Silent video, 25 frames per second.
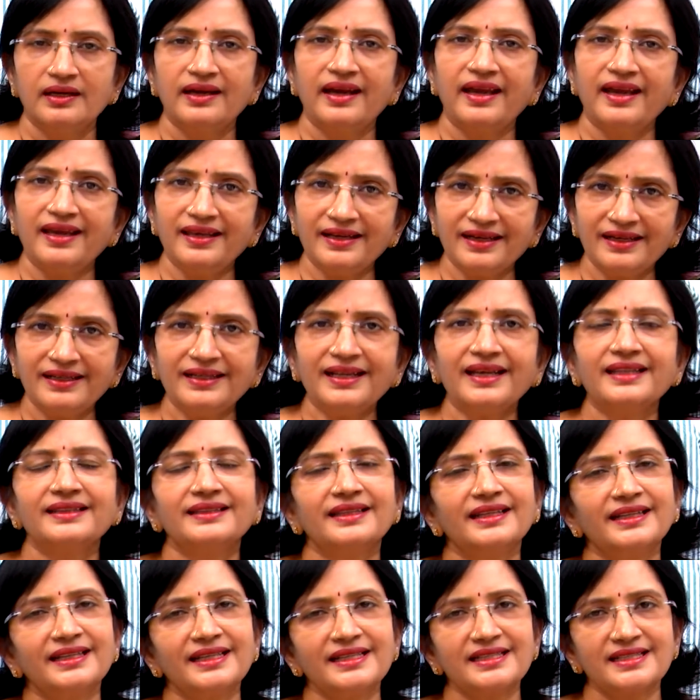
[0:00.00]
హెయిర్ అంటే
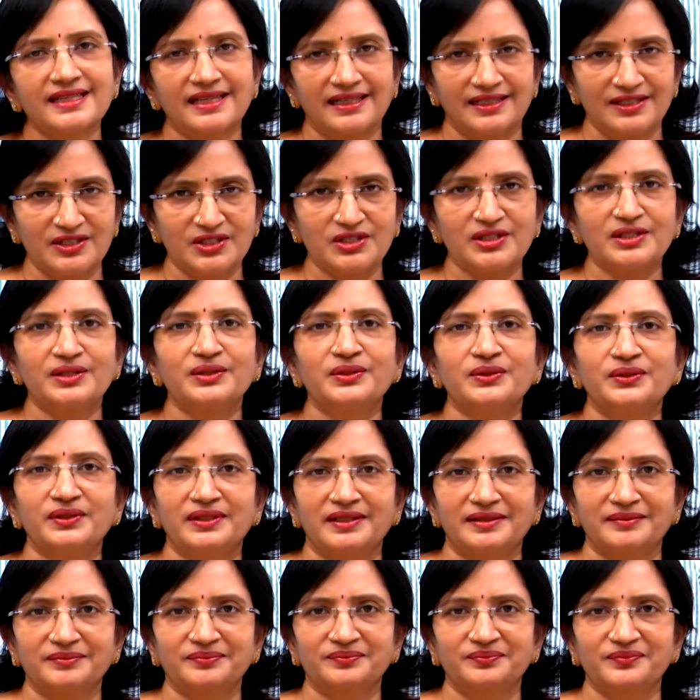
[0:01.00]
అందరికీ చాలా ఇష్టం
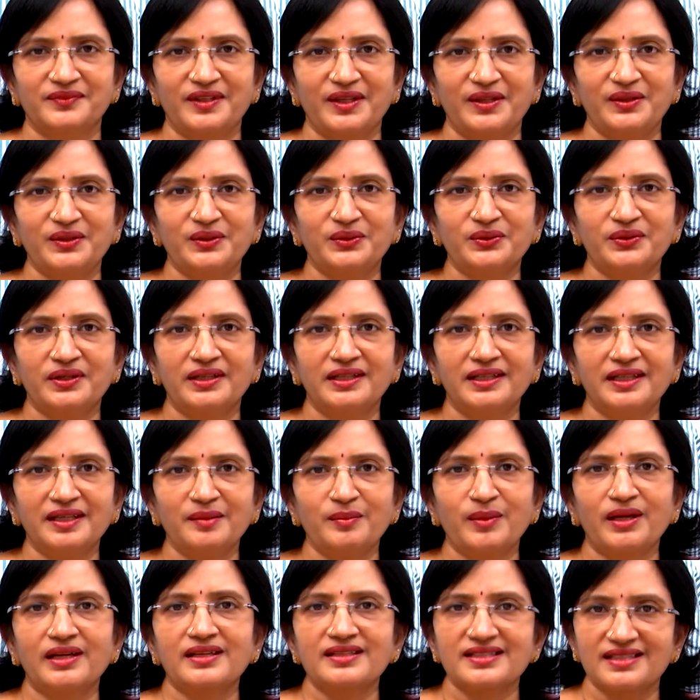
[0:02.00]
కూడా ఎందుకు అంటే
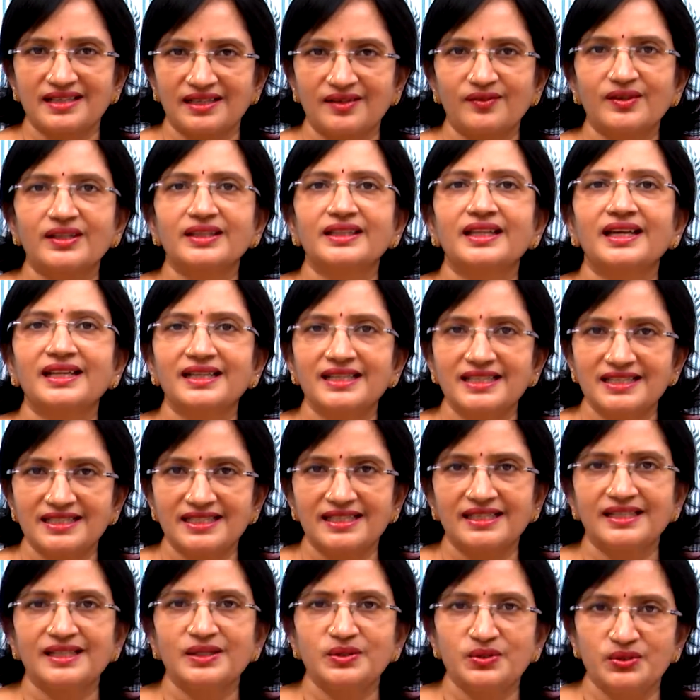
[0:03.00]
మనకు సగం అందాన్ని
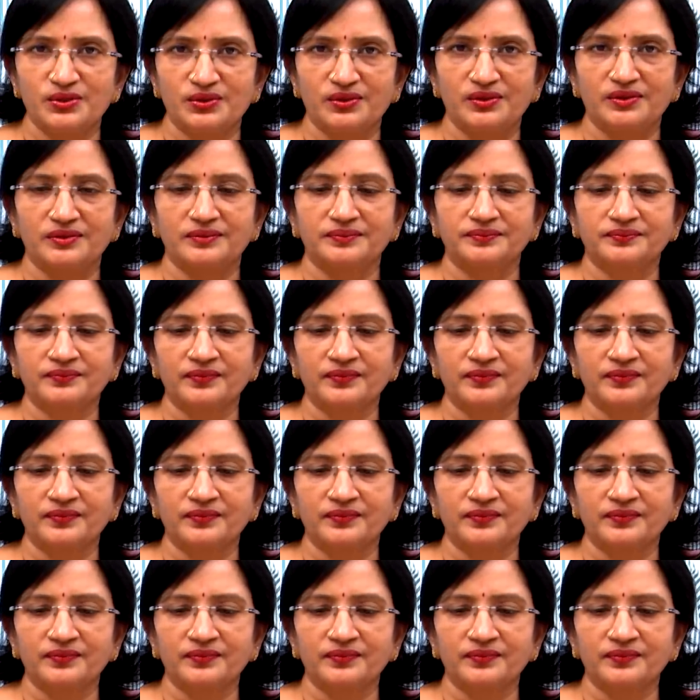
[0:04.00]
ఇచ్చేది జుట్టు